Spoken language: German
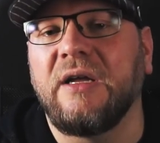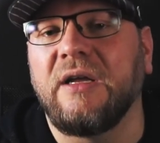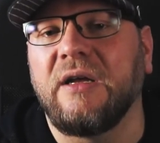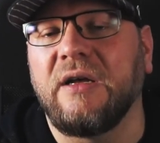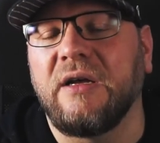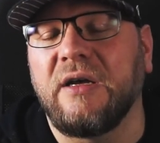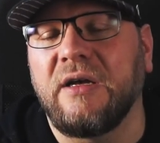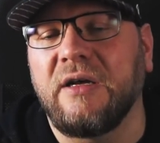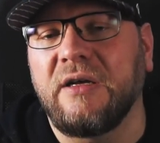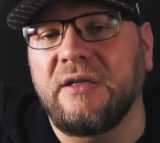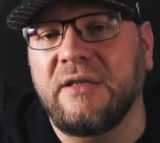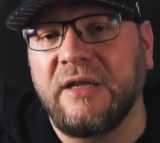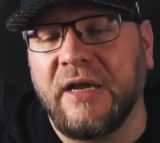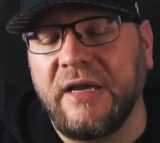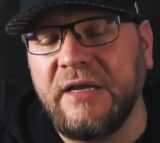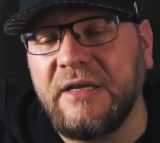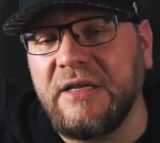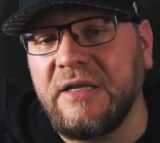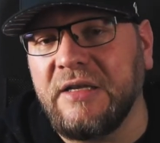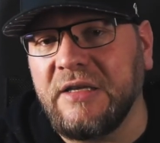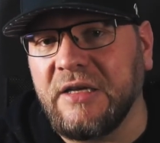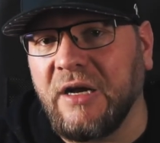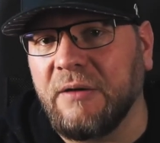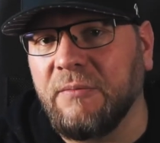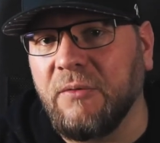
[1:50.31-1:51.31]
Äh, nein,
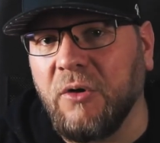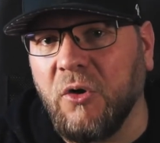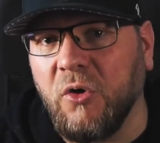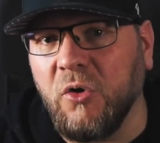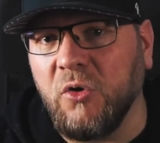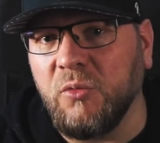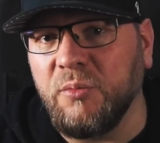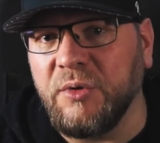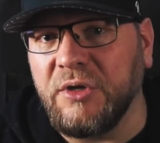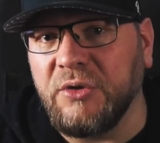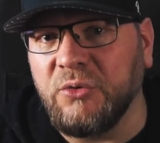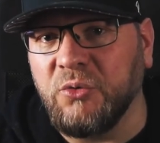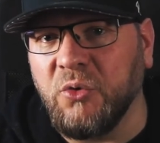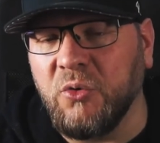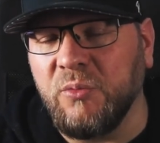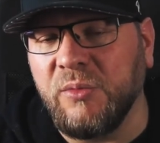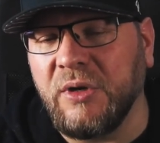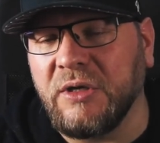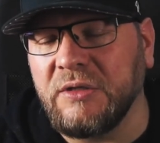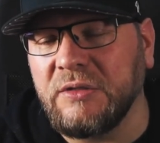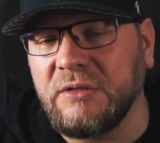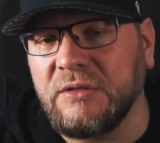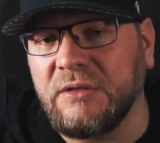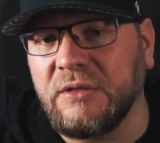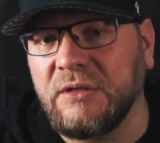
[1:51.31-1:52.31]
ich habe auch mit
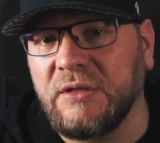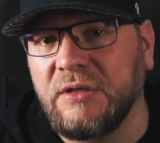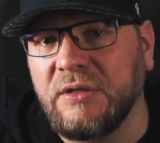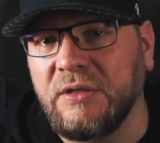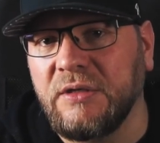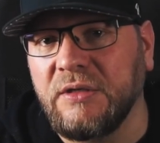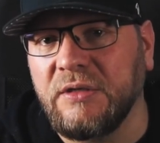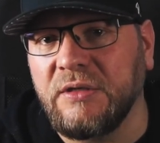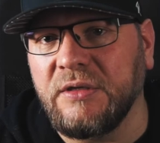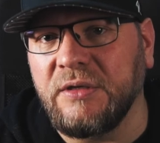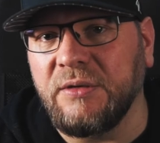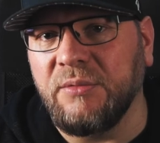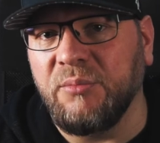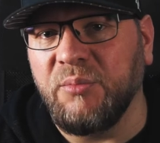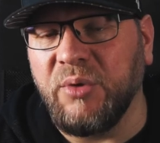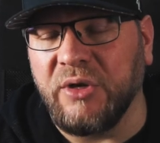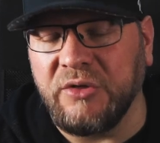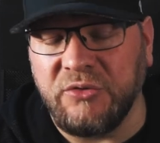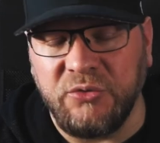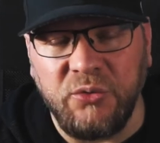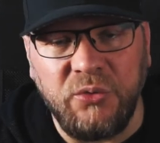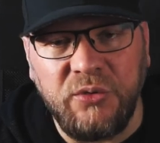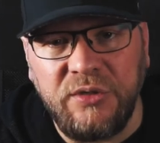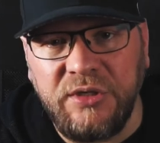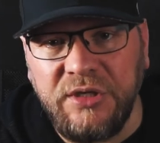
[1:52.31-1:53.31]
Thomas äh, ähm,
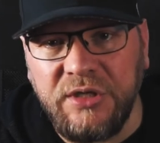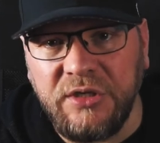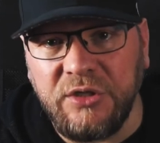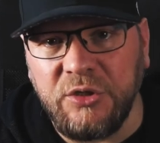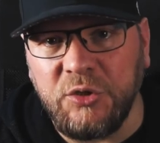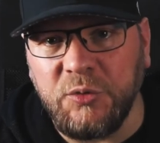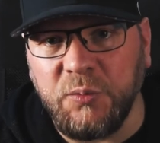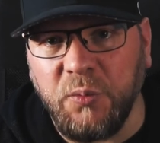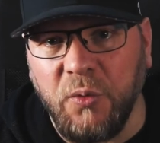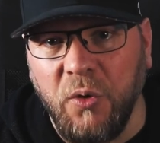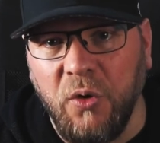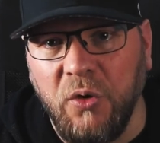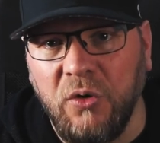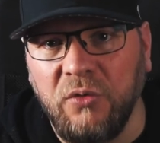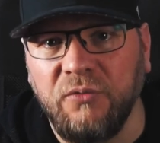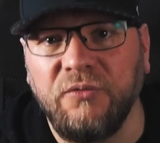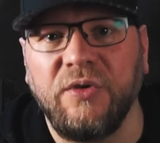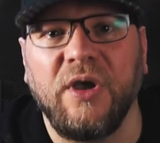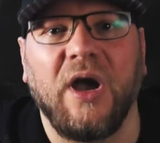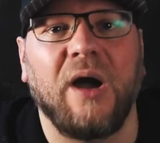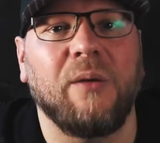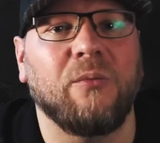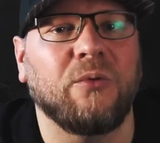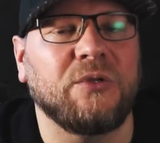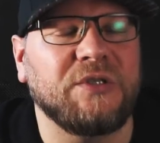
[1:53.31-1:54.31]
persönlich gesprochen.
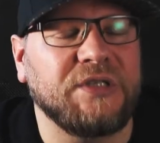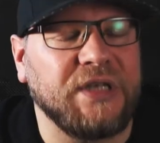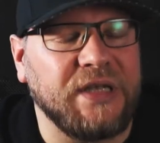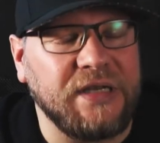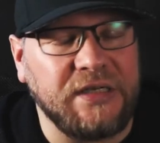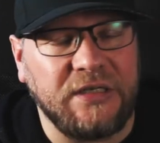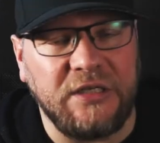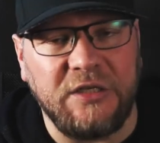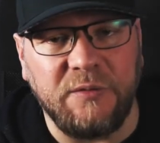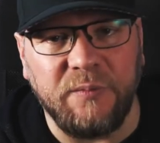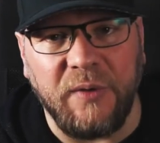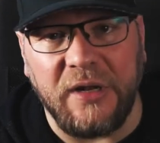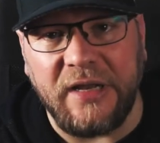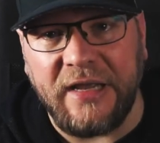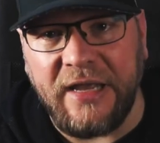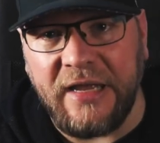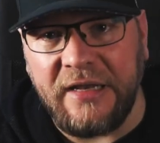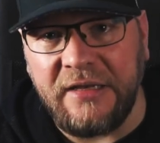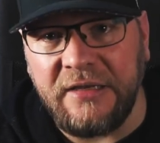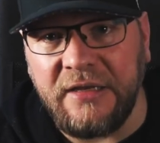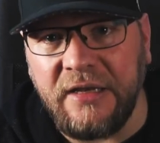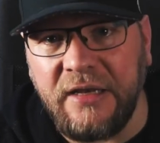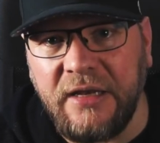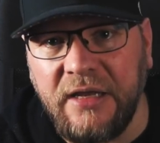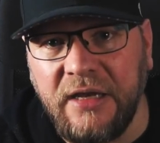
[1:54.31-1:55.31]
Wir haben uns endlich mal
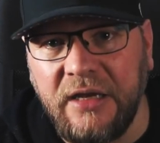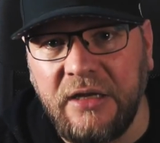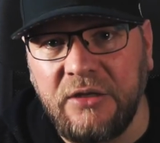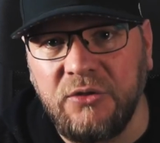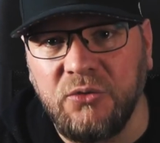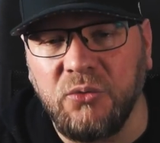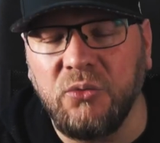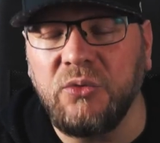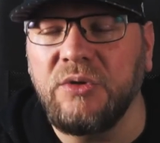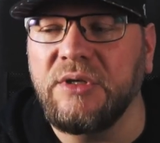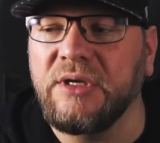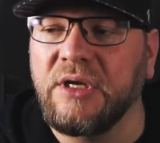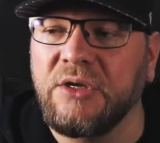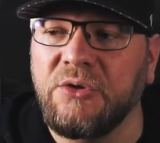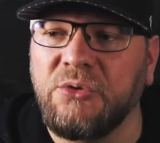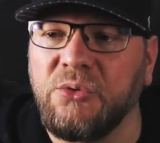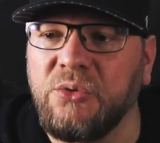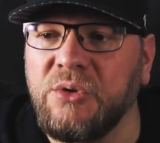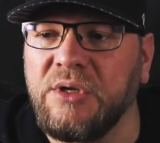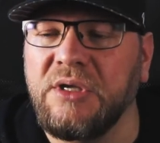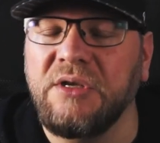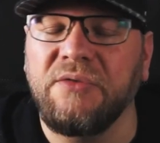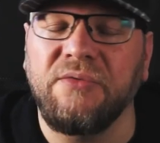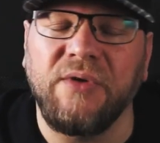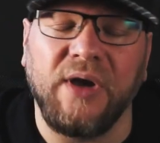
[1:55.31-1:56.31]
kennengelernt und
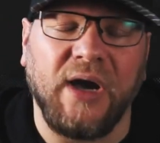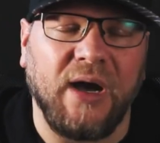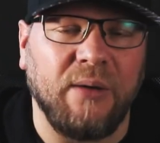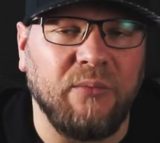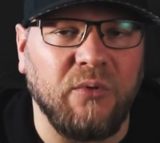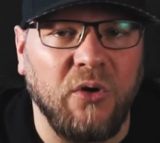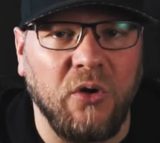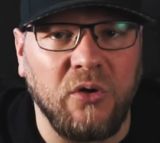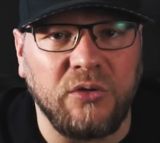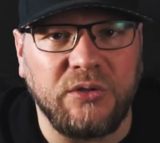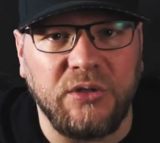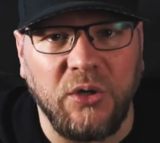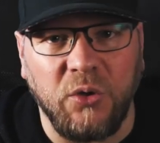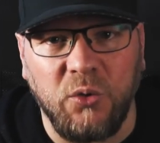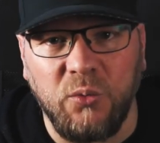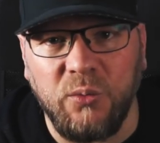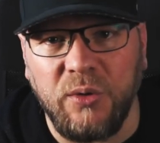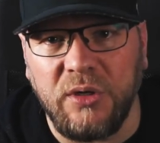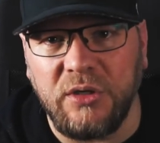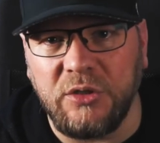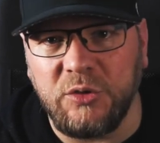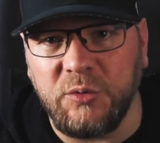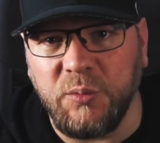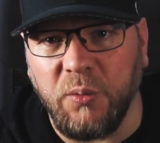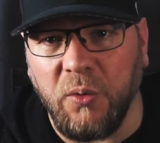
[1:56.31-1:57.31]
natürlich, wir haben auch
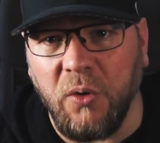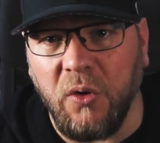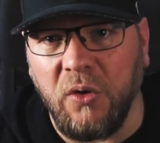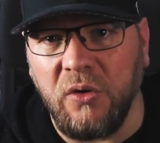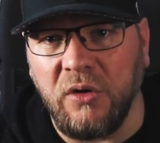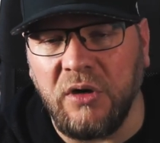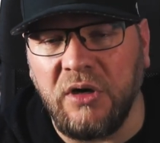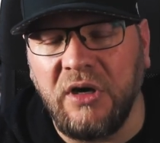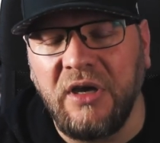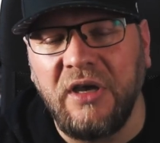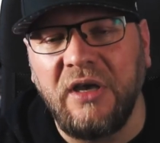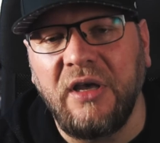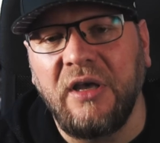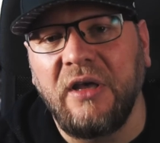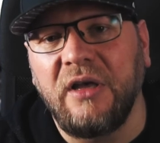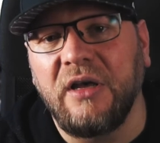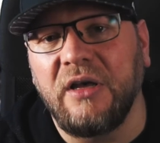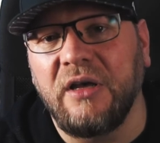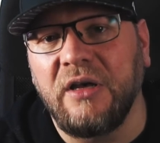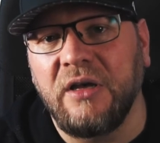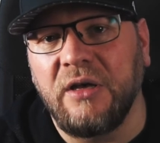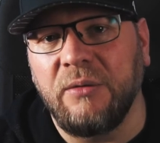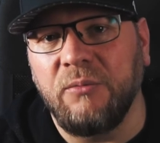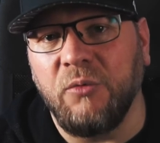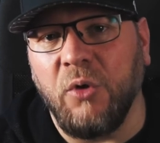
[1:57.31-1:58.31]
darüber gesprochen,
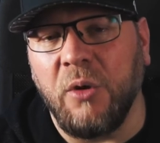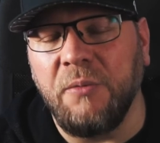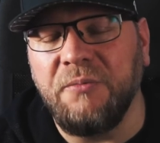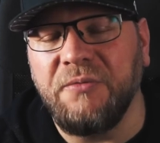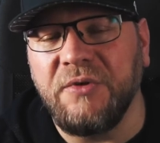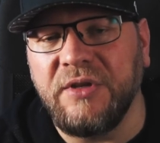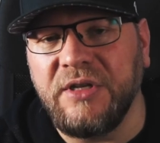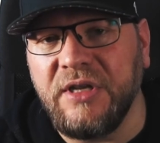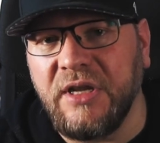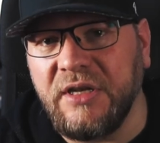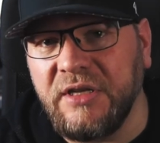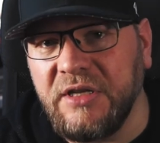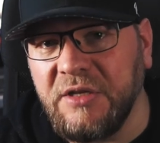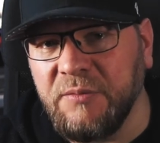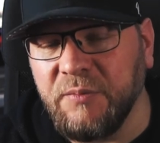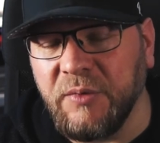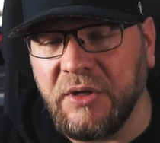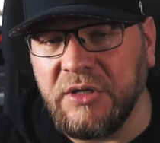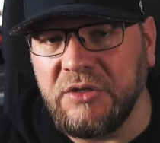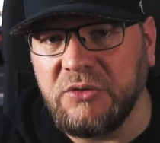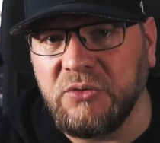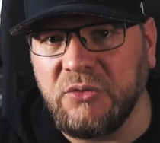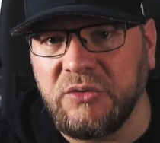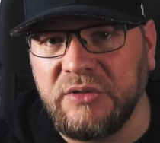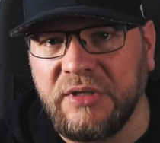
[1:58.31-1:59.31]
ähm, ob wir denn nicht
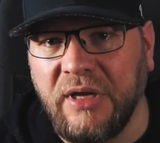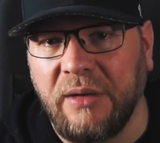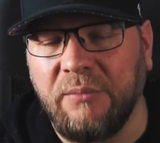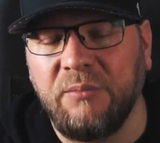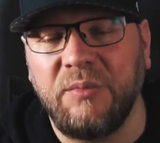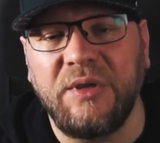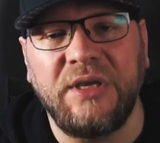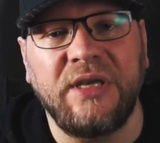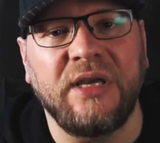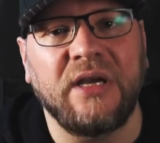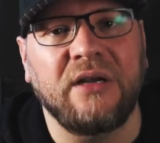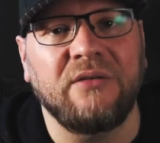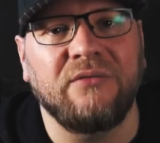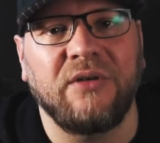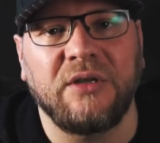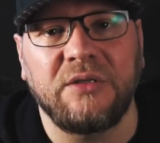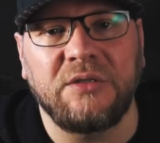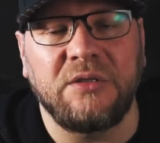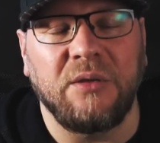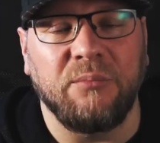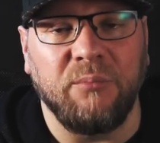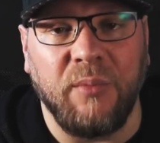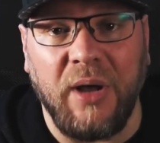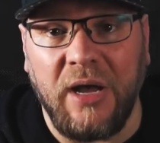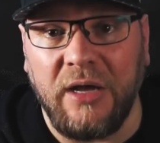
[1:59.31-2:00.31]
mal zusammen
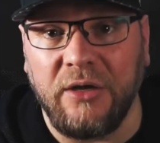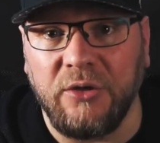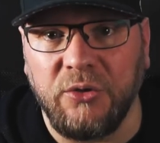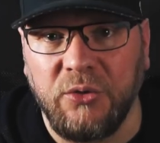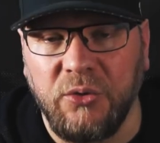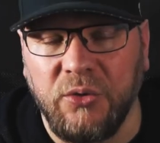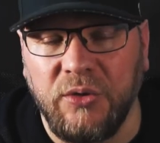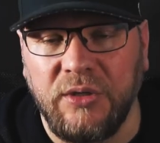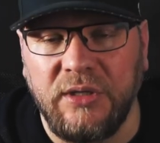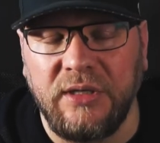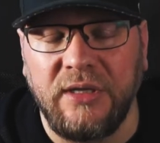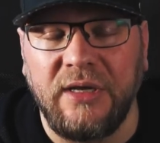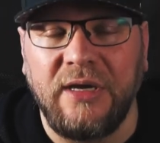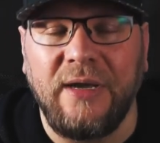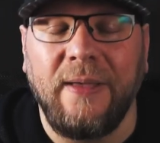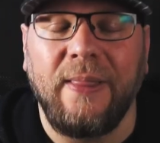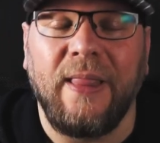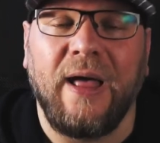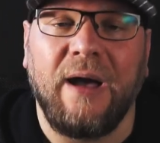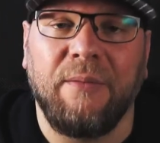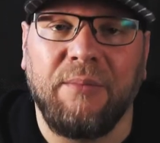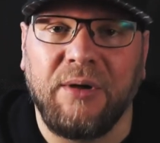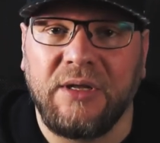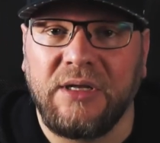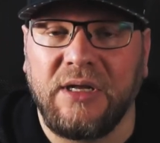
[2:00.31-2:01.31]
irgendwas machen können.
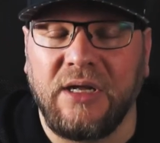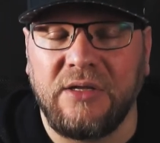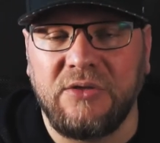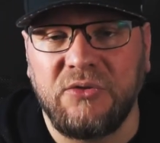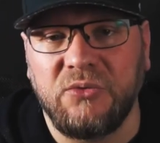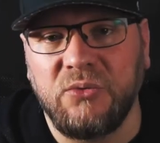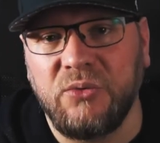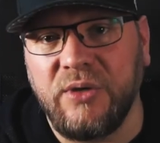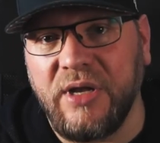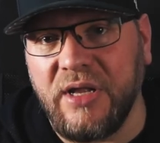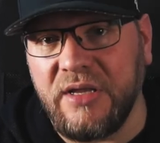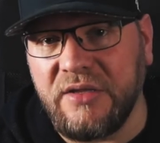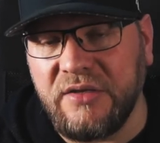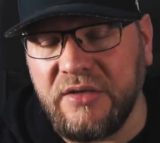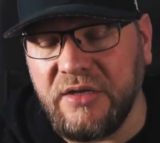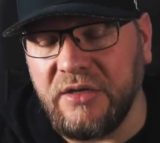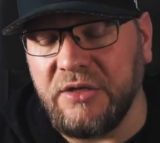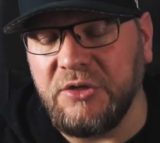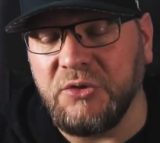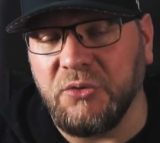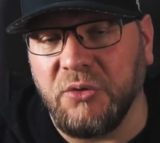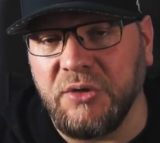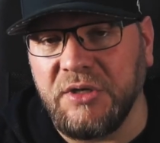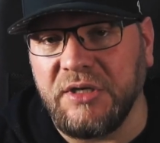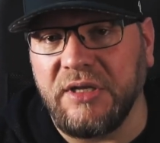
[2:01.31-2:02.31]
Aber dazu erzähle
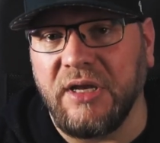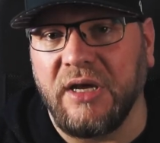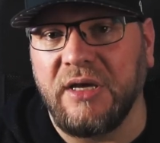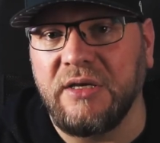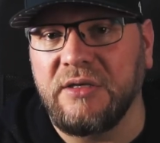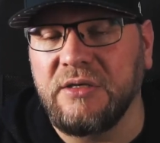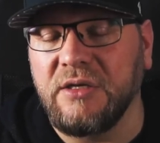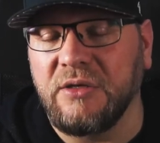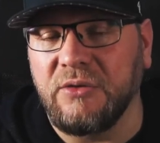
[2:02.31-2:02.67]
ich euch gleich